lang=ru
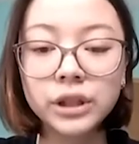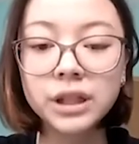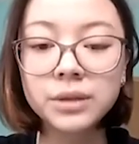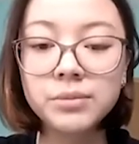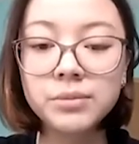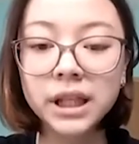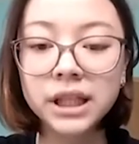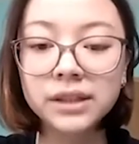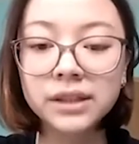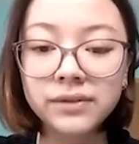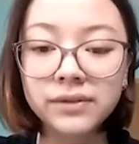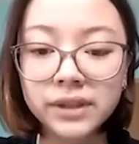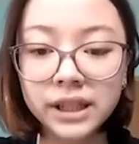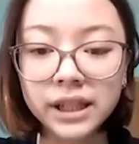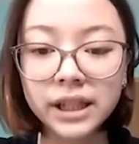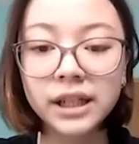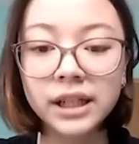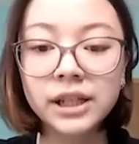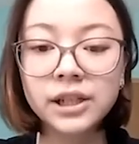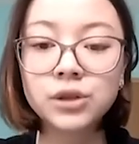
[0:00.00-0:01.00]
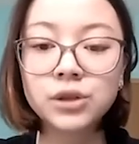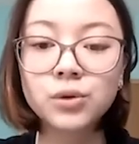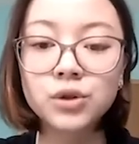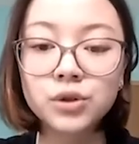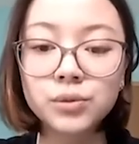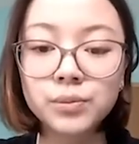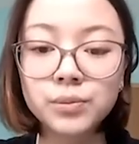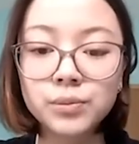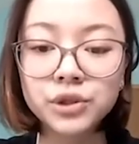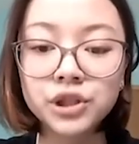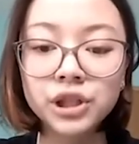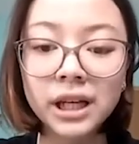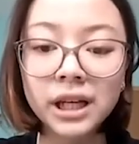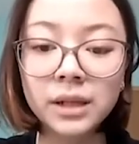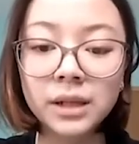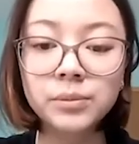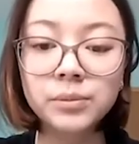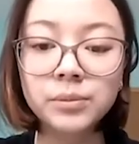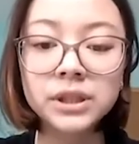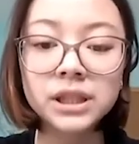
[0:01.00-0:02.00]
ребята выехали и тоже
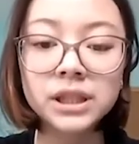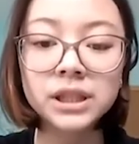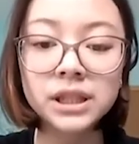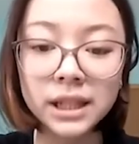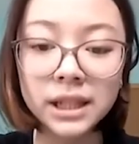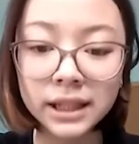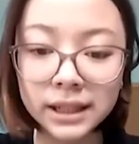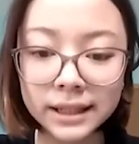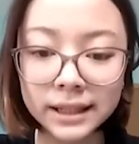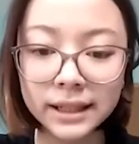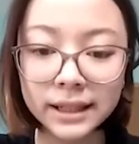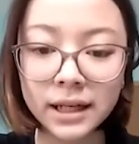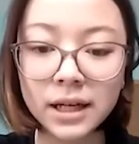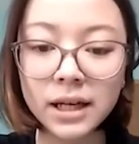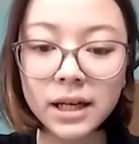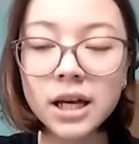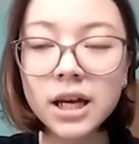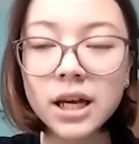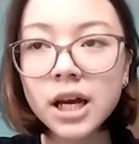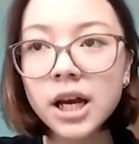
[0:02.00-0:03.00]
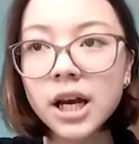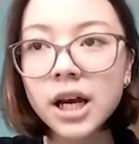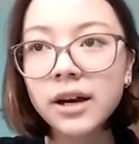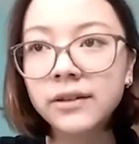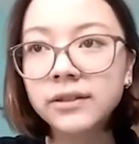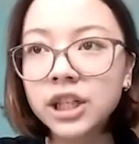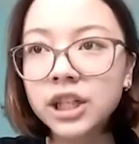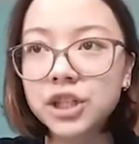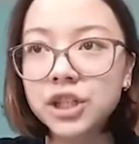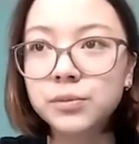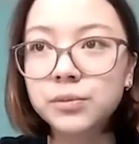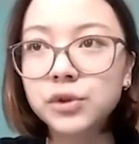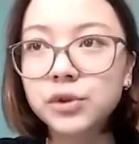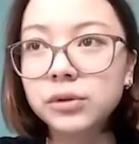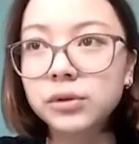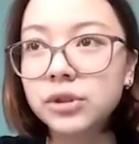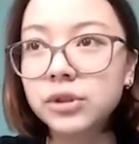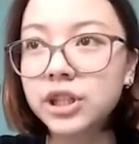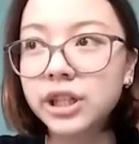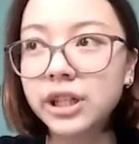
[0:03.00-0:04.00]
пожелали поделиться. В нашем
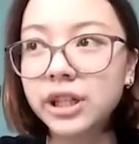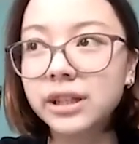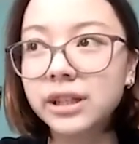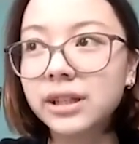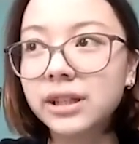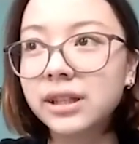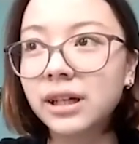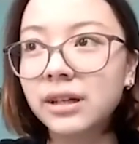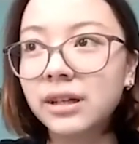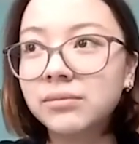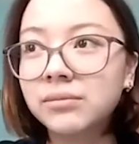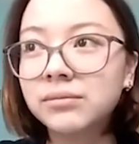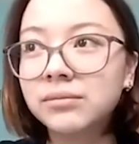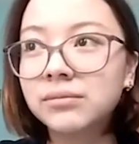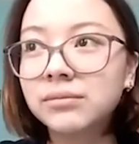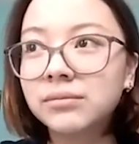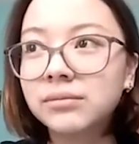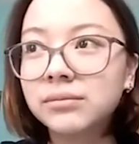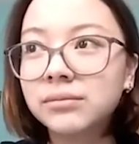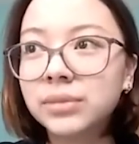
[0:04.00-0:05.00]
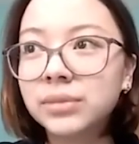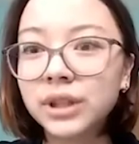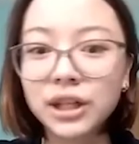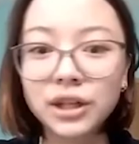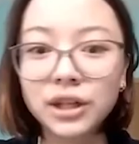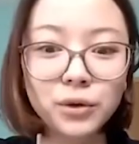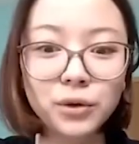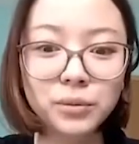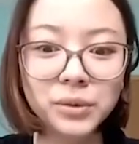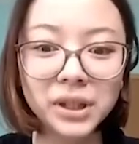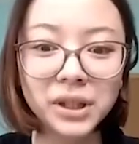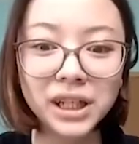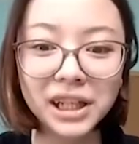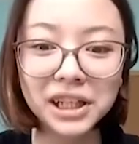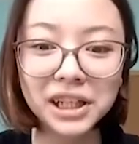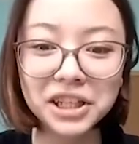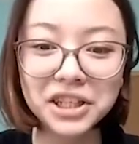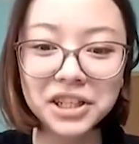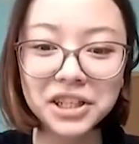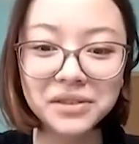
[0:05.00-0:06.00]
случае это там было огромное
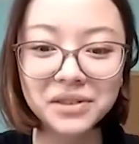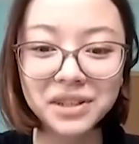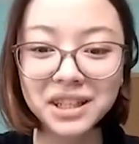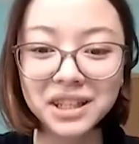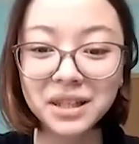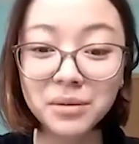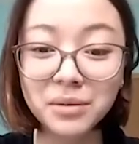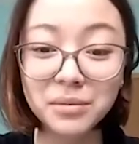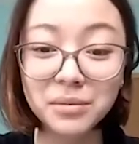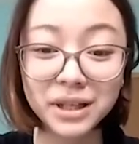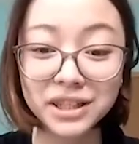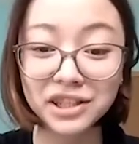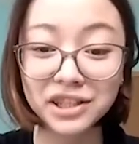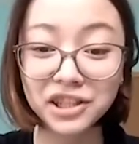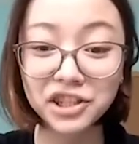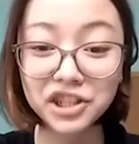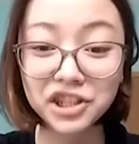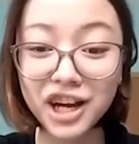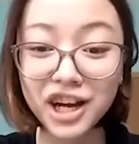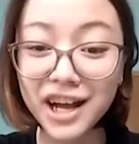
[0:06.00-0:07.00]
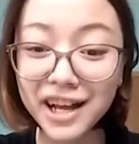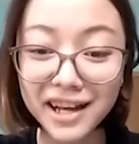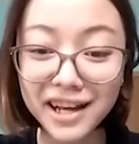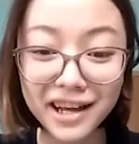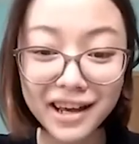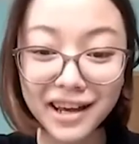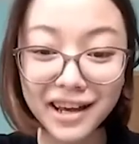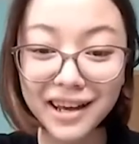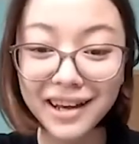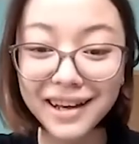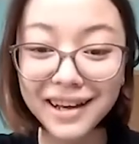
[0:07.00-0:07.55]
количество разнообразия чая,